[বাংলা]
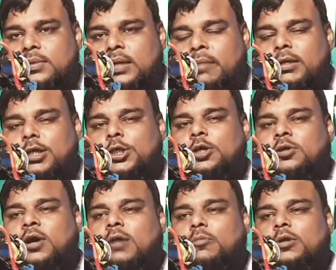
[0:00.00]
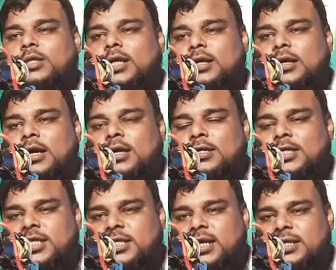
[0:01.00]
আমাদের শিক্ষক বলতেন
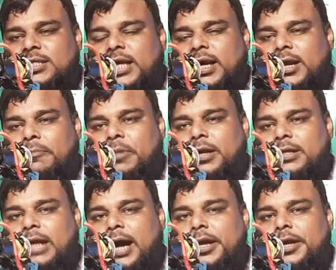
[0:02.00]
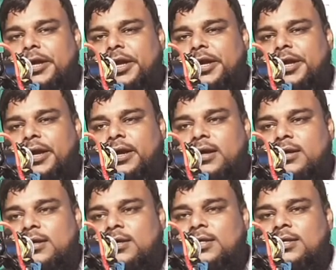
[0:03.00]
জিসকে চেহারে পর দাড়ি নেই হে
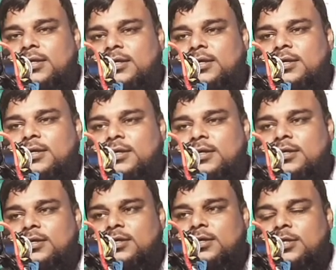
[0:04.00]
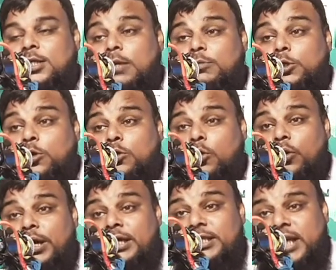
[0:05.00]
সমঝো কো
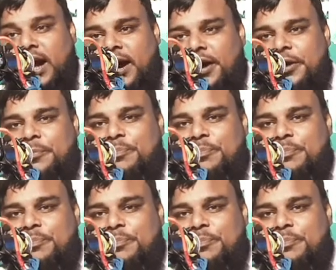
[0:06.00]
হিজড়া হে